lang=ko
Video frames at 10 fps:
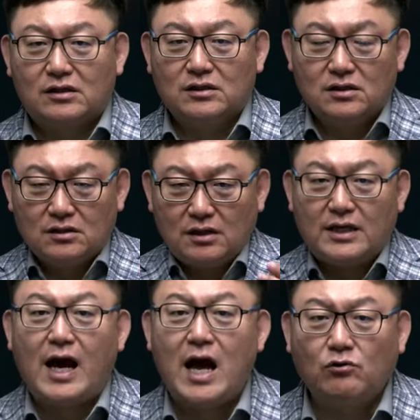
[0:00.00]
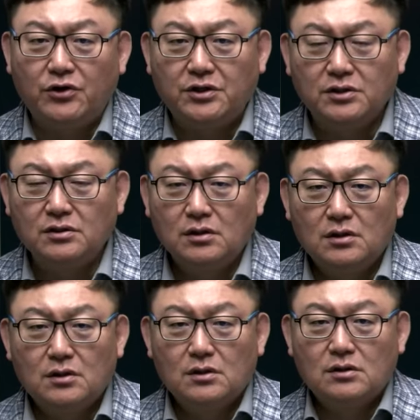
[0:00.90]
그 향하고 있는
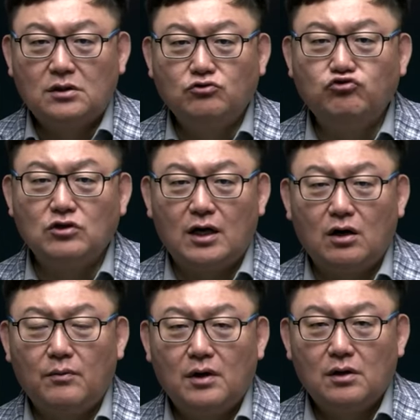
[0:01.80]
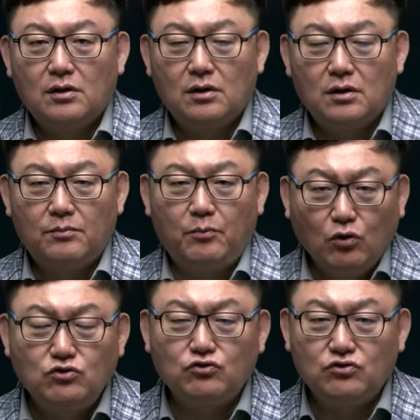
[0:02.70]
극우나 어,
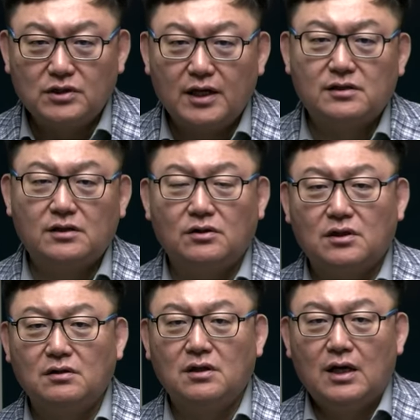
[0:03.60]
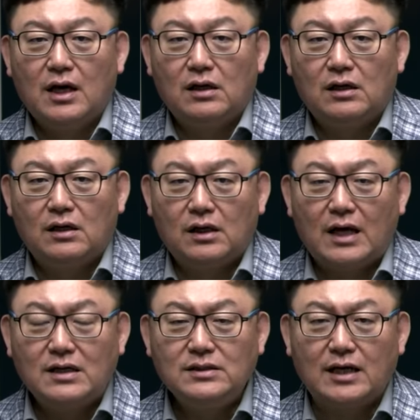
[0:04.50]
보수들의 그런 어떤 어,
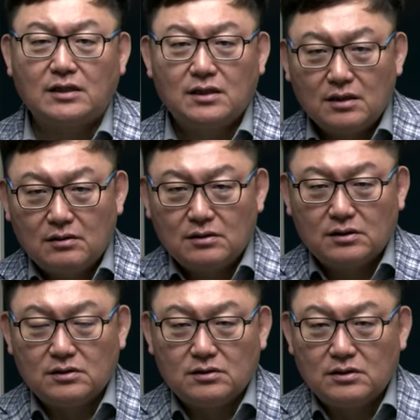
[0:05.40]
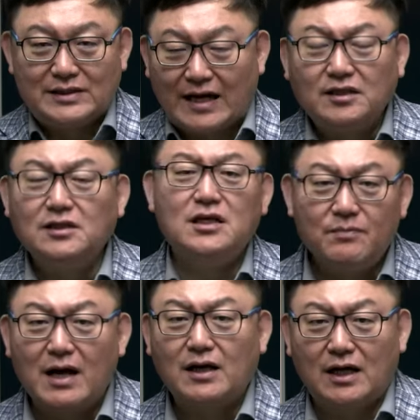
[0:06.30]
한낱 그 작은
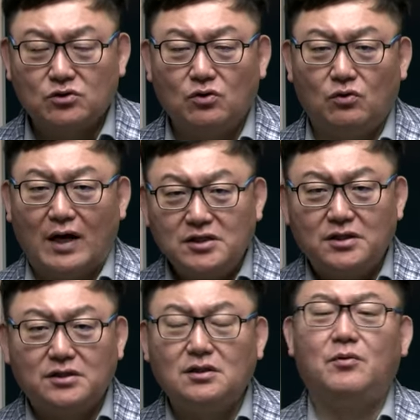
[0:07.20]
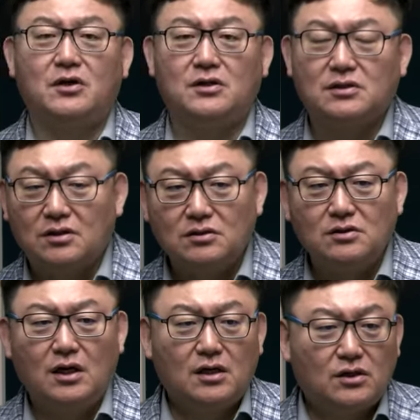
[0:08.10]
희망까지도 완전히 끊어버리는
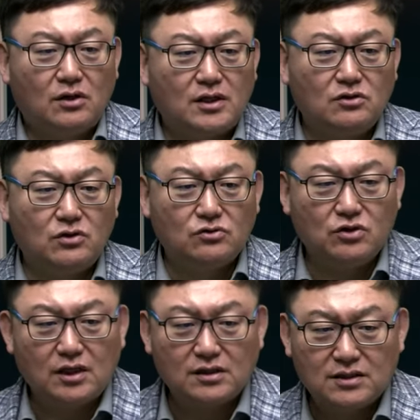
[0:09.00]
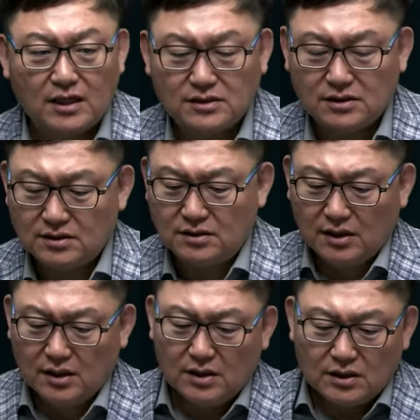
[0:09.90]
그런 결단이 될 수 있다는 사실을
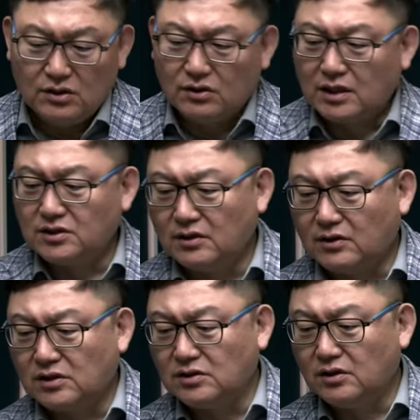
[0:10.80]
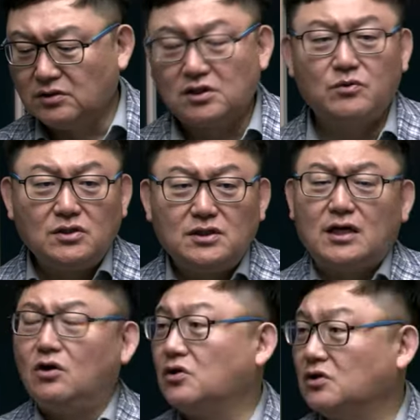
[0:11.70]
기억하셔야 될 것 같은데요. 지금
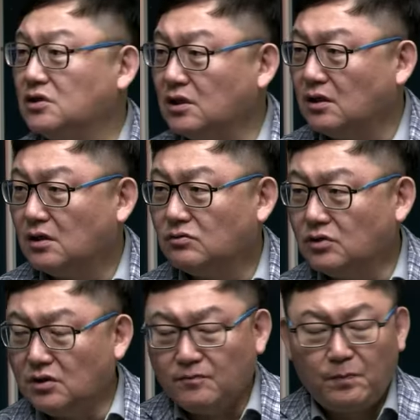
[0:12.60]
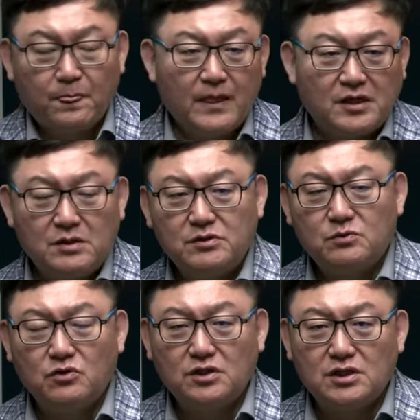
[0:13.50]
현장이 어떤지 우리
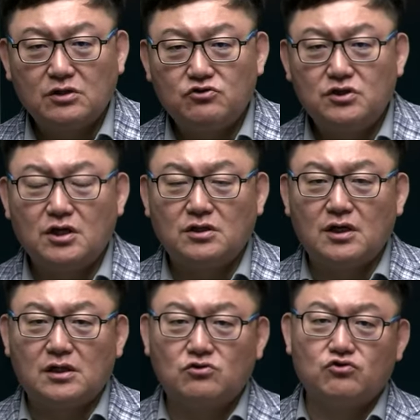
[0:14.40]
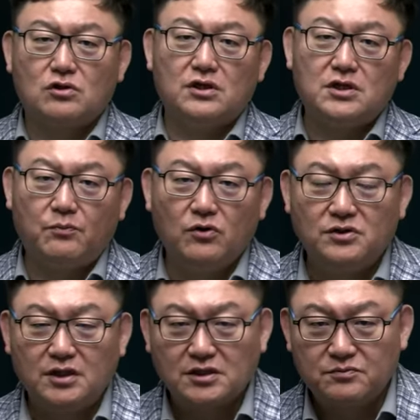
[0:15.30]
김시몬 기자의 취재들을 갖다 쭉 이제
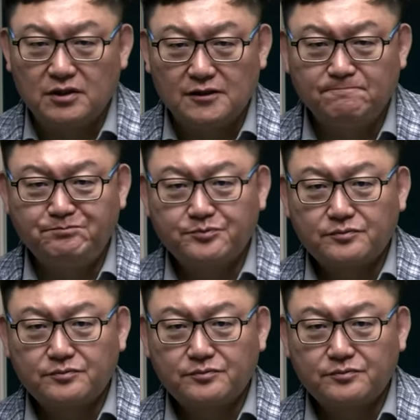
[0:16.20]
보여드리겠습니다.